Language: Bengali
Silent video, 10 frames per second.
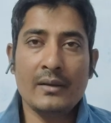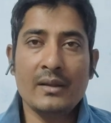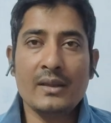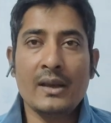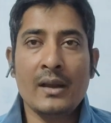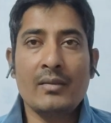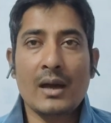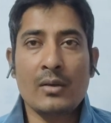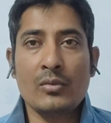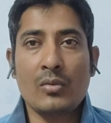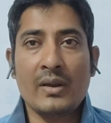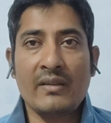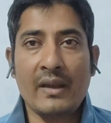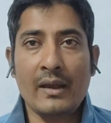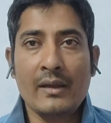নীতি নির্ধারণ
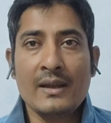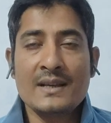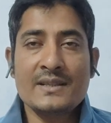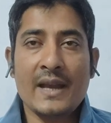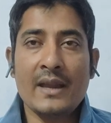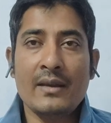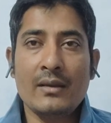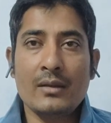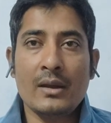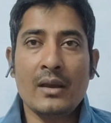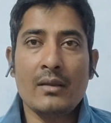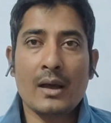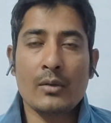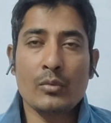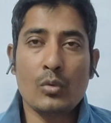করেছে সেই নীতি
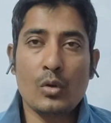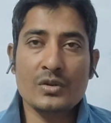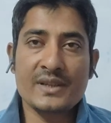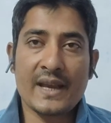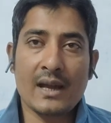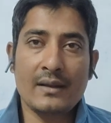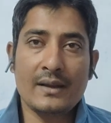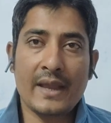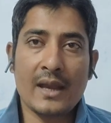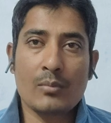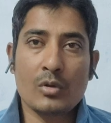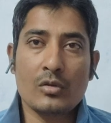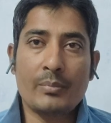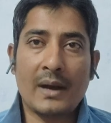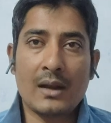নির্ধারণগুলো সেখানে
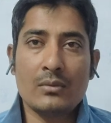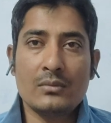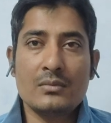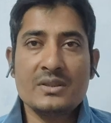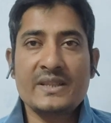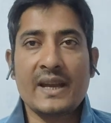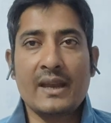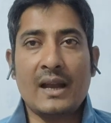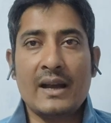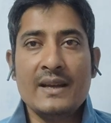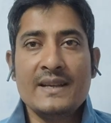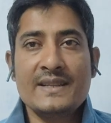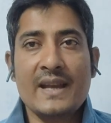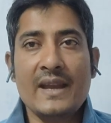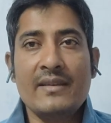ঠিকমতো পালন হচ্ছে কিনা
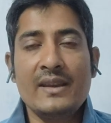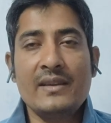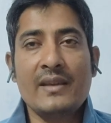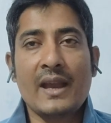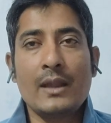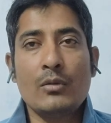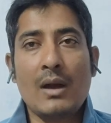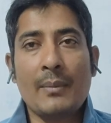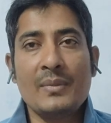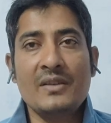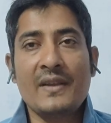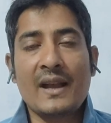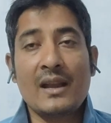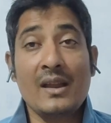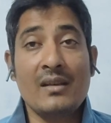সেই জিনিসটা কিন্তু আপনি
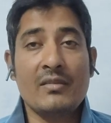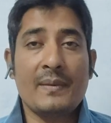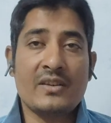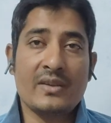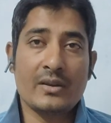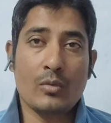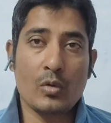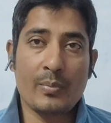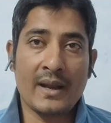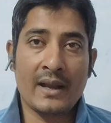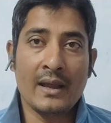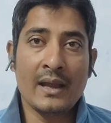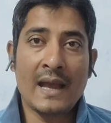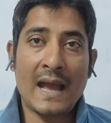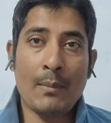সেখানে ইন্সপেকশন করবেন
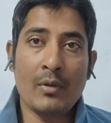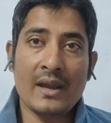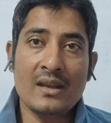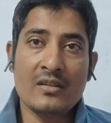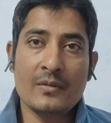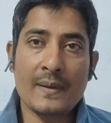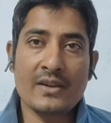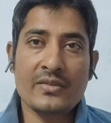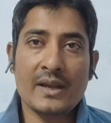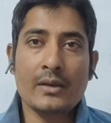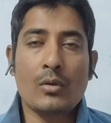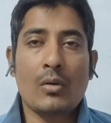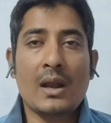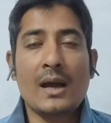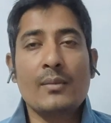এবং ইন্সপেকশন
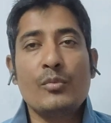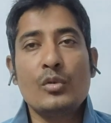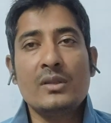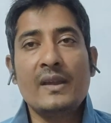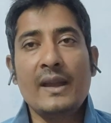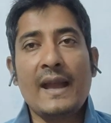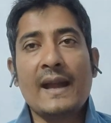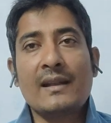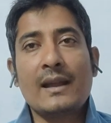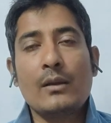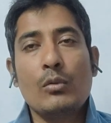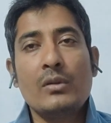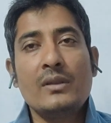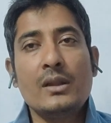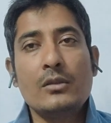করার মধ্যে একটা
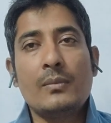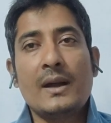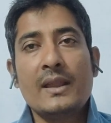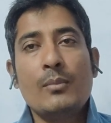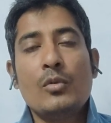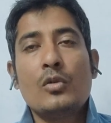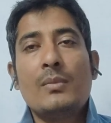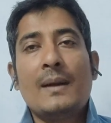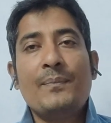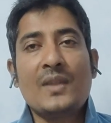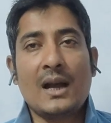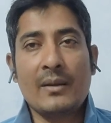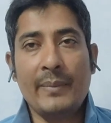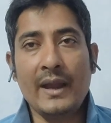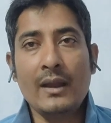কর্তৃত্ববাদী মনোভাব
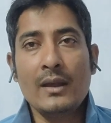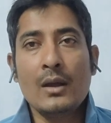থাকবে